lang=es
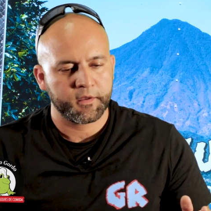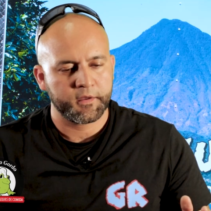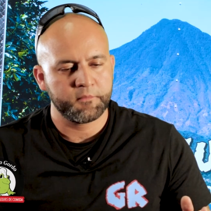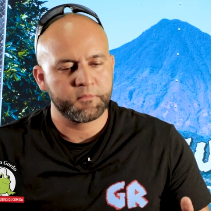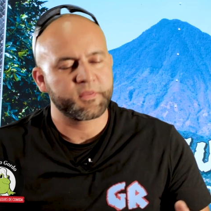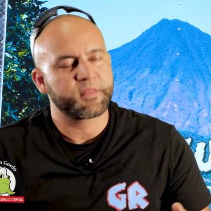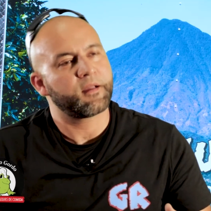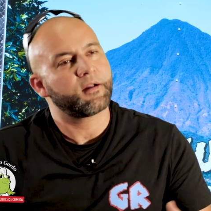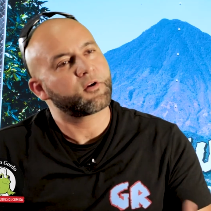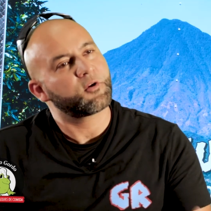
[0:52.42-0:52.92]

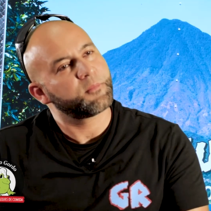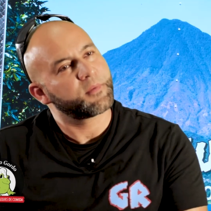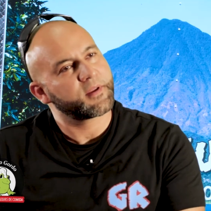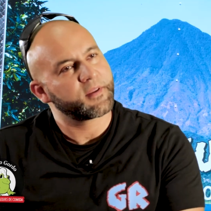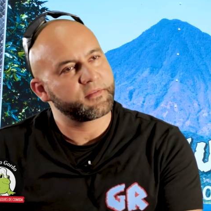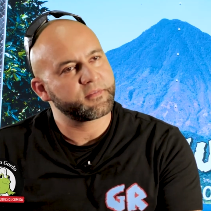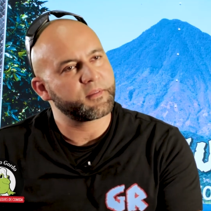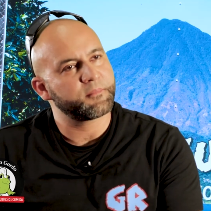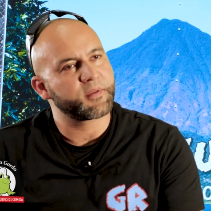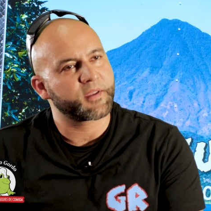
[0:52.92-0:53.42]
Invitaba a comer
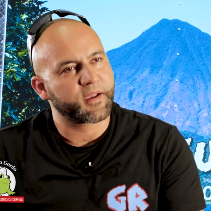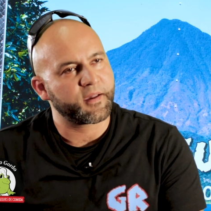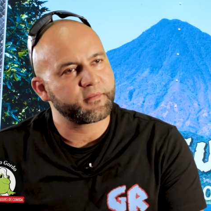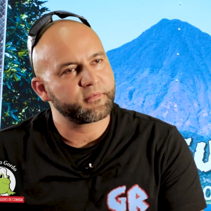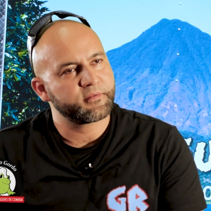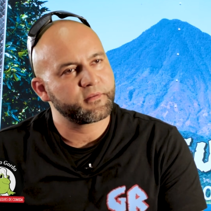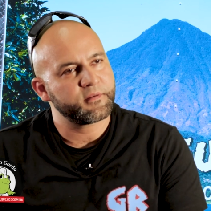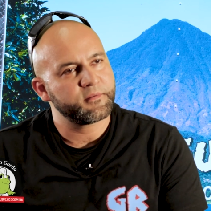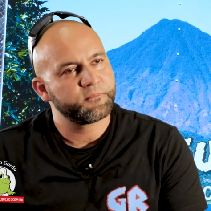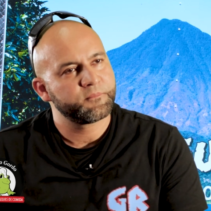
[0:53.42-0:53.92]
gente a mi
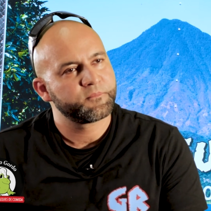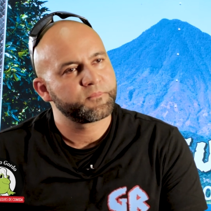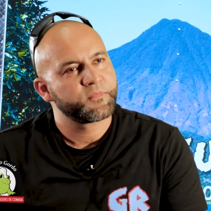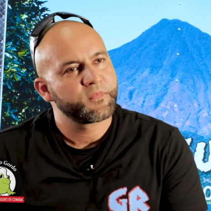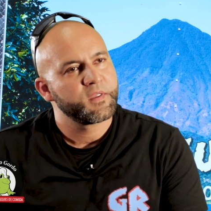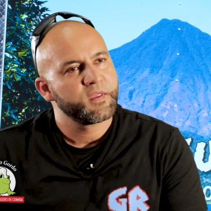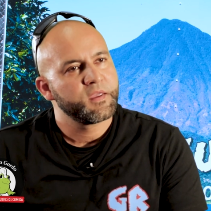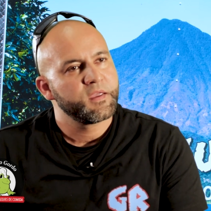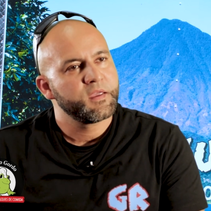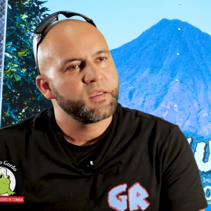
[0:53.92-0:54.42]
casa
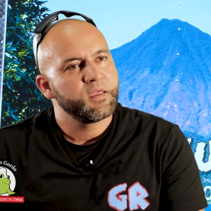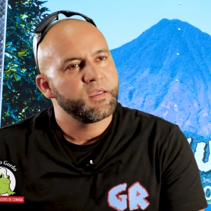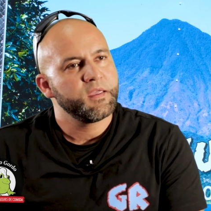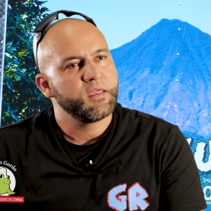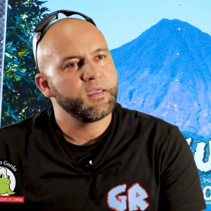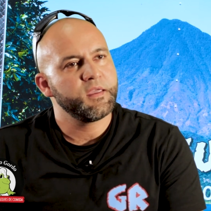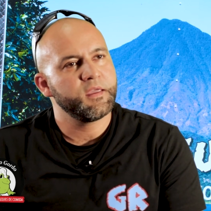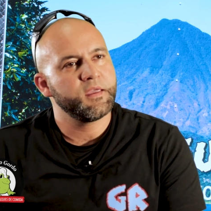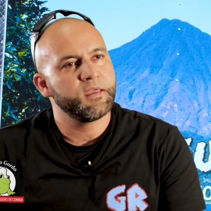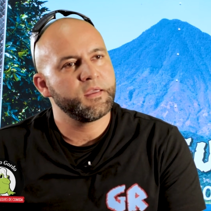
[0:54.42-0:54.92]

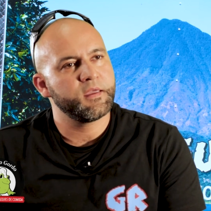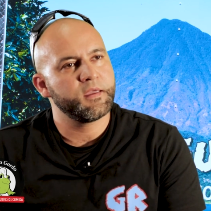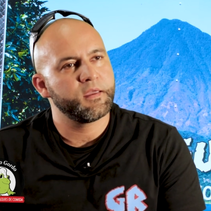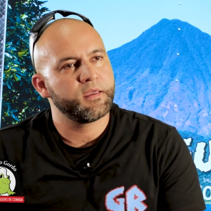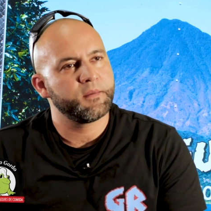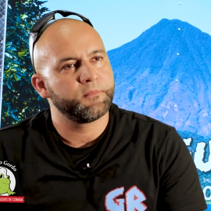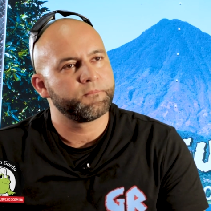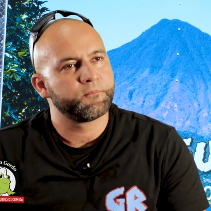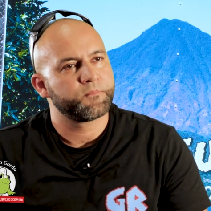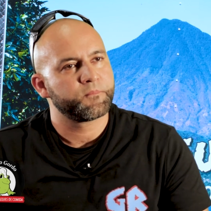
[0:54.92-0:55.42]

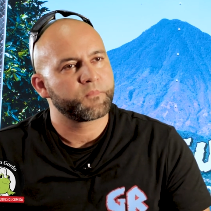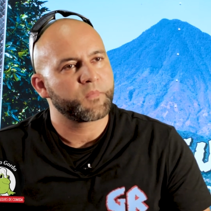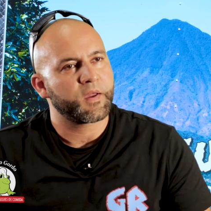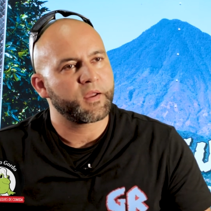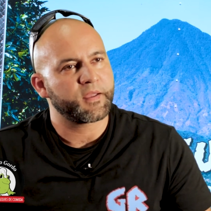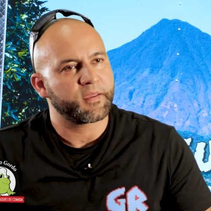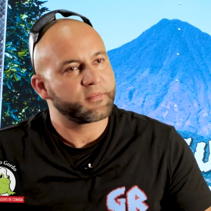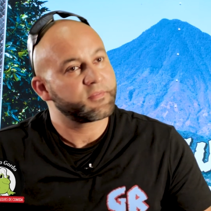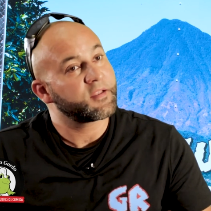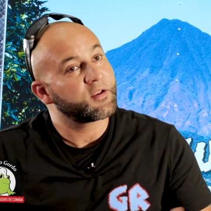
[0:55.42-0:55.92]
y a
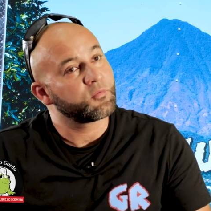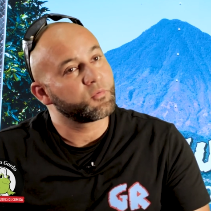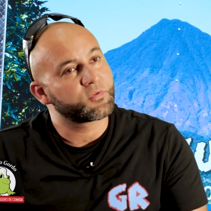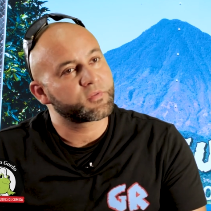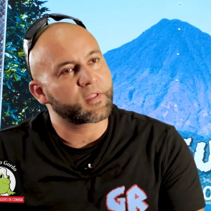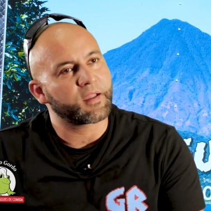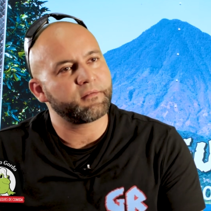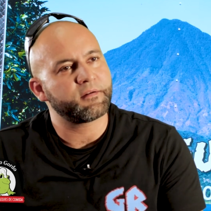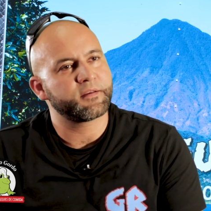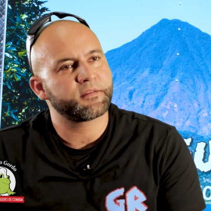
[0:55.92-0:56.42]
la gente le
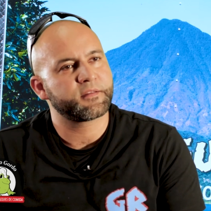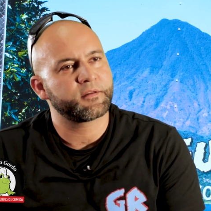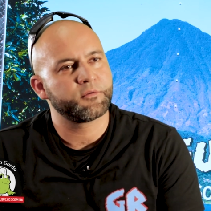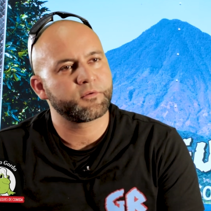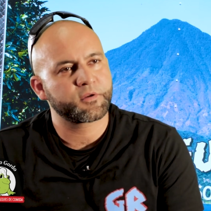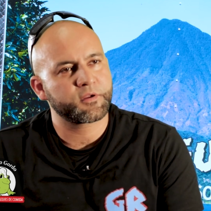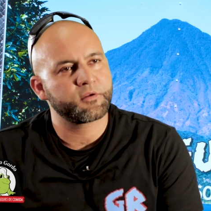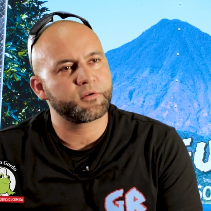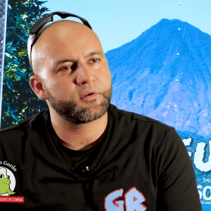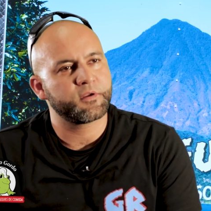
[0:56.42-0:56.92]
gustaba el
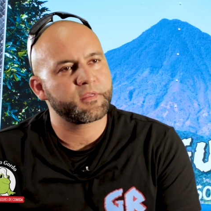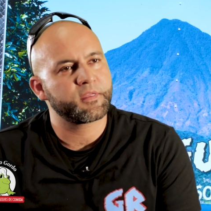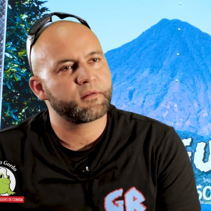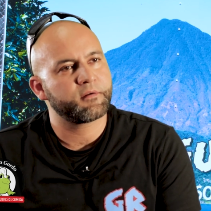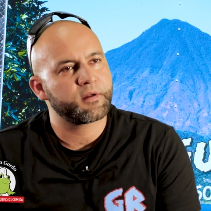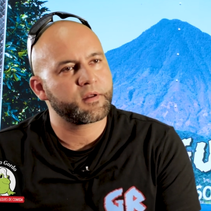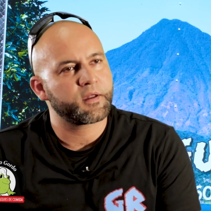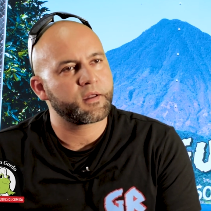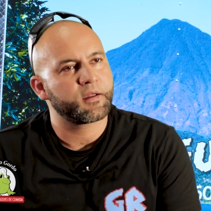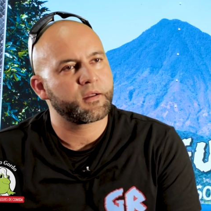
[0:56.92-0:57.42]
sabor que yo le
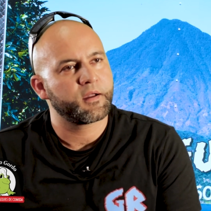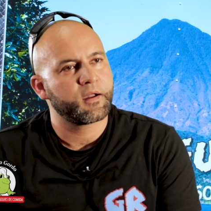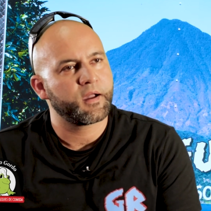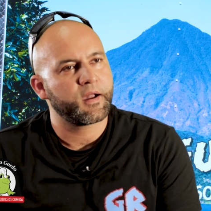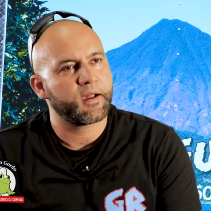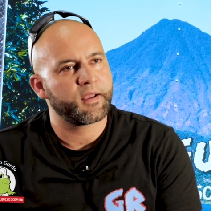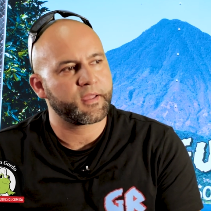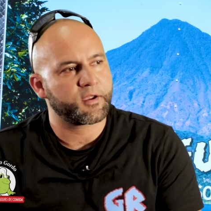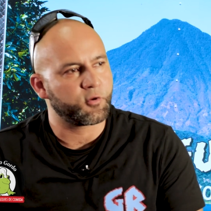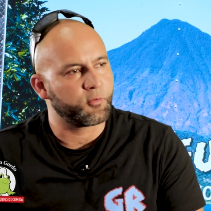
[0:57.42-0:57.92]
daba
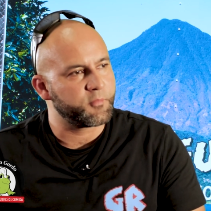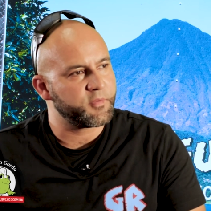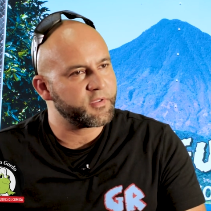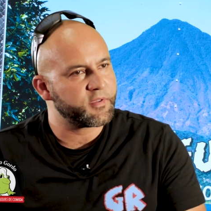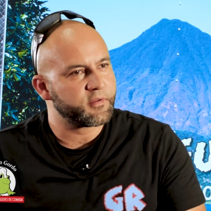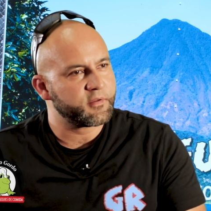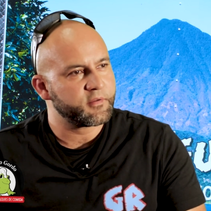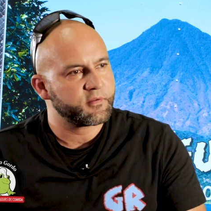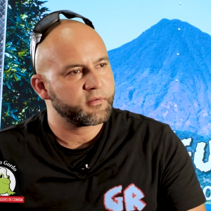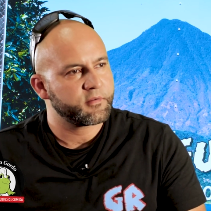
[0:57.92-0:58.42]
a la
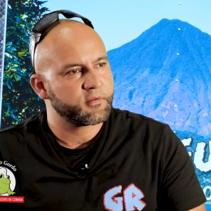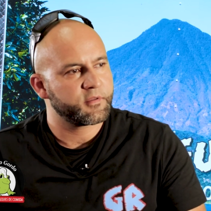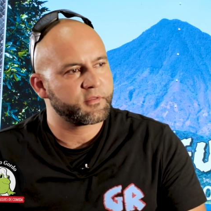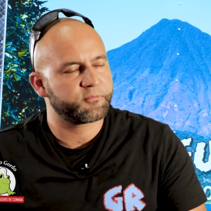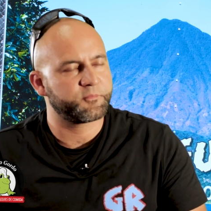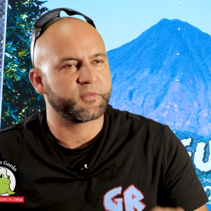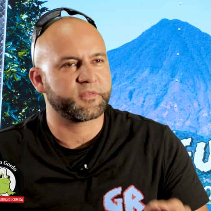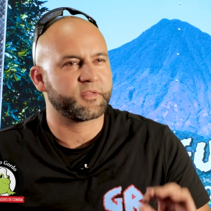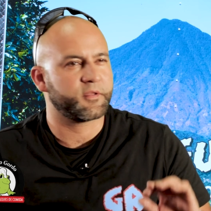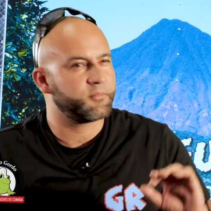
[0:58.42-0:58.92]
comida,
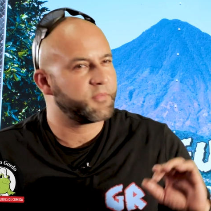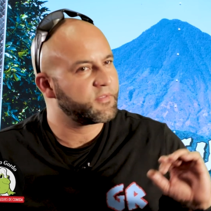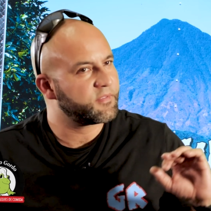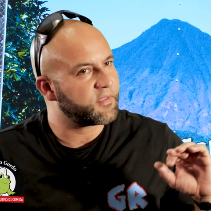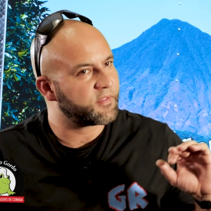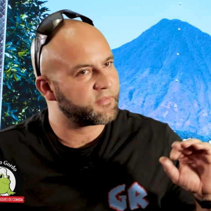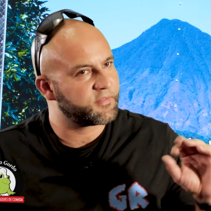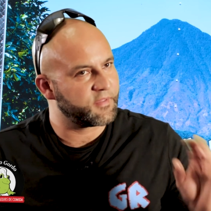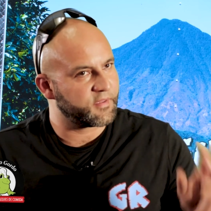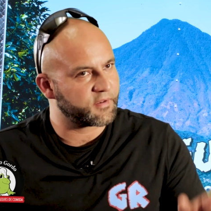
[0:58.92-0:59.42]
especialmente
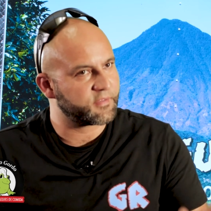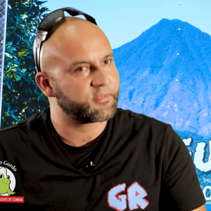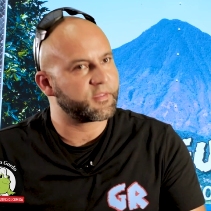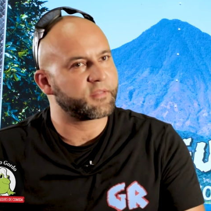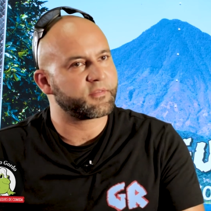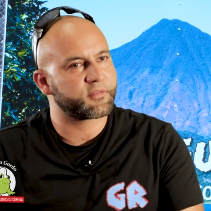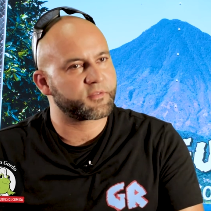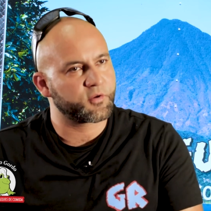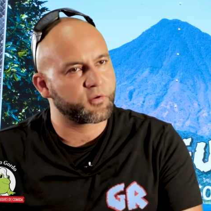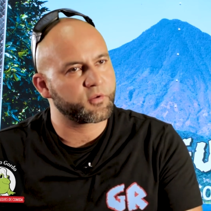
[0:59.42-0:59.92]
a ciertas,